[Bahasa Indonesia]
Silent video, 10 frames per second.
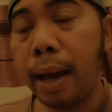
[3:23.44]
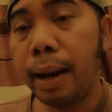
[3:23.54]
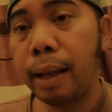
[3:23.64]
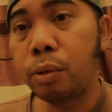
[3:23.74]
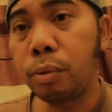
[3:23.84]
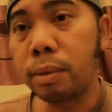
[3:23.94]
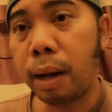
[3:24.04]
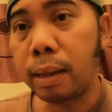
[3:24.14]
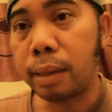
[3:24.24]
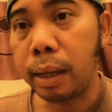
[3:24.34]
yang langsung
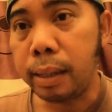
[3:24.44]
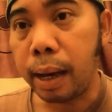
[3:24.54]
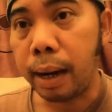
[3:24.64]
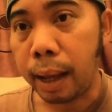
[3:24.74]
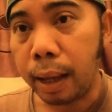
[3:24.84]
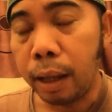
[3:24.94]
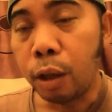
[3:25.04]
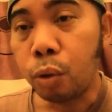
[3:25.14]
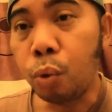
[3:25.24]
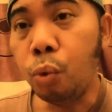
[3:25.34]
terasa ialah
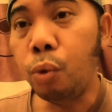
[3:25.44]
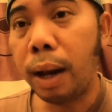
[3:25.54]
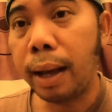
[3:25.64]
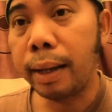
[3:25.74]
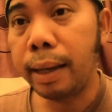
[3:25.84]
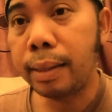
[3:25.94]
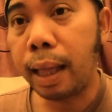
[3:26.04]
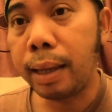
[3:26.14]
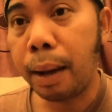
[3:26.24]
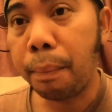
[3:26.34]
tulang
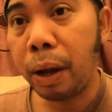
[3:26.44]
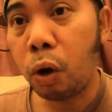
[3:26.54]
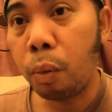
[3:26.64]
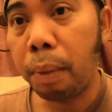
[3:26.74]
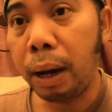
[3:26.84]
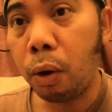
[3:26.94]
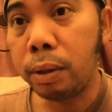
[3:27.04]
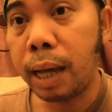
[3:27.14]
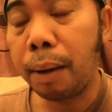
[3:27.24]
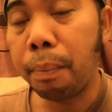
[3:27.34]
kita yang belok-belok,
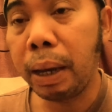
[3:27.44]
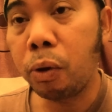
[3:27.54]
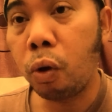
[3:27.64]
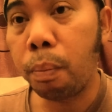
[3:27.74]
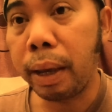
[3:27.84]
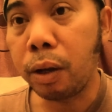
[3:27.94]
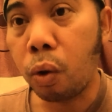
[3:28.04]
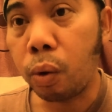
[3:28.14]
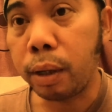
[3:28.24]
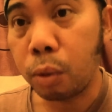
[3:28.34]
yang
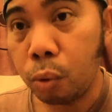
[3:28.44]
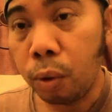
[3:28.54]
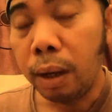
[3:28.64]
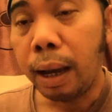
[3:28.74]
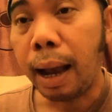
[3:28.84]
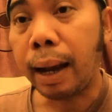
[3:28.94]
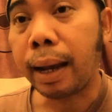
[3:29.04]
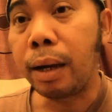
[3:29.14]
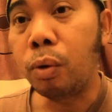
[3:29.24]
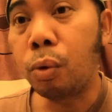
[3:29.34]
bengkok-bengkok itu
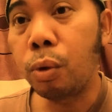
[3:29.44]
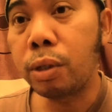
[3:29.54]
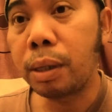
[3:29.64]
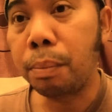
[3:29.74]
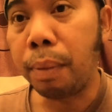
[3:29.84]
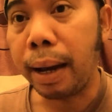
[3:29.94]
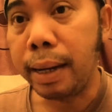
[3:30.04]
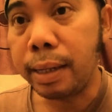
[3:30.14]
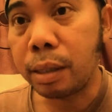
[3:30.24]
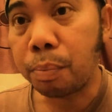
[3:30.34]
akan lurus
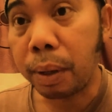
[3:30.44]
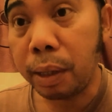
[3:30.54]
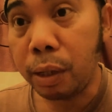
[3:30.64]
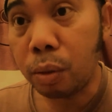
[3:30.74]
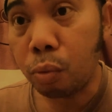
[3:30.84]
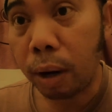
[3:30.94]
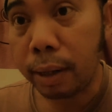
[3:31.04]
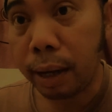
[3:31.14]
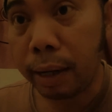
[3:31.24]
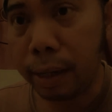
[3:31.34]
kembali seperti semula
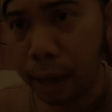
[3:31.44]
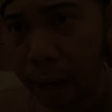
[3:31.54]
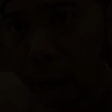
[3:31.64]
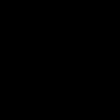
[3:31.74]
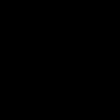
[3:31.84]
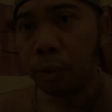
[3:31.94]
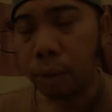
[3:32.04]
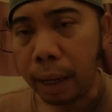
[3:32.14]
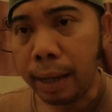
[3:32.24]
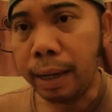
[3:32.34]
jadinya
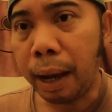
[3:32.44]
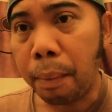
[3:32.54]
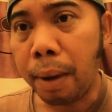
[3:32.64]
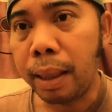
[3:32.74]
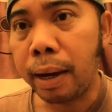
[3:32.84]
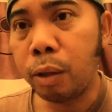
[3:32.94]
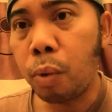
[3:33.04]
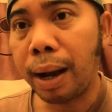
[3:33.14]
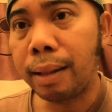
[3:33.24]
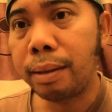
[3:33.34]
sehingga badan
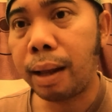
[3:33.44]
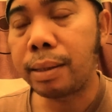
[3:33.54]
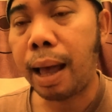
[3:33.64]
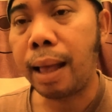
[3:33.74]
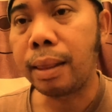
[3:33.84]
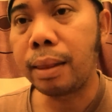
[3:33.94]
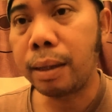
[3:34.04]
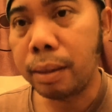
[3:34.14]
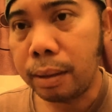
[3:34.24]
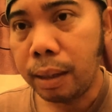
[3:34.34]
itu akan terasa
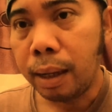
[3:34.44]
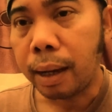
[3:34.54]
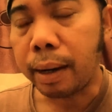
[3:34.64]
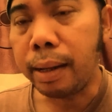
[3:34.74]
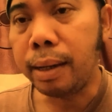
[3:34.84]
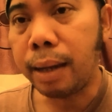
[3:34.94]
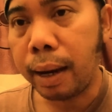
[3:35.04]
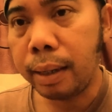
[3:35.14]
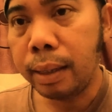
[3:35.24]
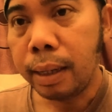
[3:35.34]
anteng,
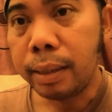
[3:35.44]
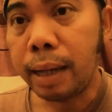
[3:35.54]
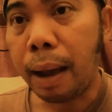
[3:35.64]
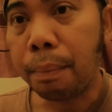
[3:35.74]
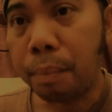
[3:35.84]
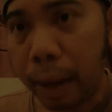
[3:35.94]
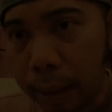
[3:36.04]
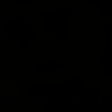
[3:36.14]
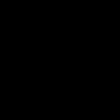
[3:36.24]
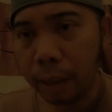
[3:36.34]
ringan,
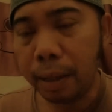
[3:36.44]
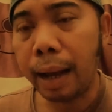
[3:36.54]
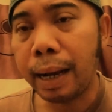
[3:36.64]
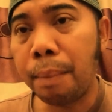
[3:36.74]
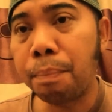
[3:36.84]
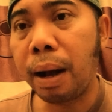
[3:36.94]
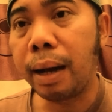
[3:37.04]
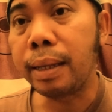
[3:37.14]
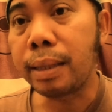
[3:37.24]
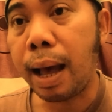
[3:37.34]
nyaman, tidak
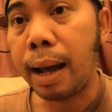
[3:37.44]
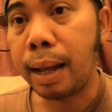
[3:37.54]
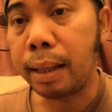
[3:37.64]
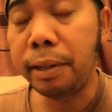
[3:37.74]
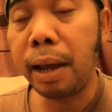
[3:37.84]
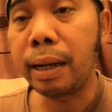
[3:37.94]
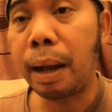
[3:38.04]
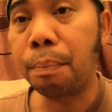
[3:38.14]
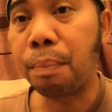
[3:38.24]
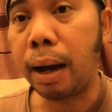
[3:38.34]
gampang litak dan tidak
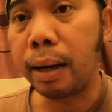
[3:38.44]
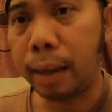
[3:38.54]
gampang